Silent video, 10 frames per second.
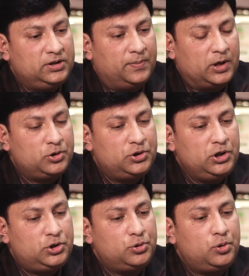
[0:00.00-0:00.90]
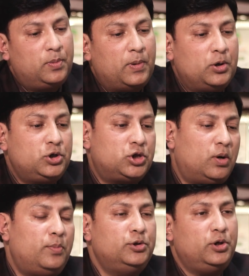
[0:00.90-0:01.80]
যে মানুষ নিষ্ঠুর মানুষ
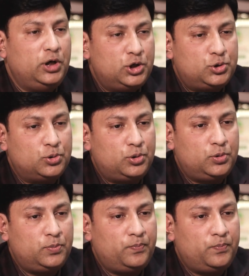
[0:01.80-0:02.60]
সহপতি নিষ্ঠুর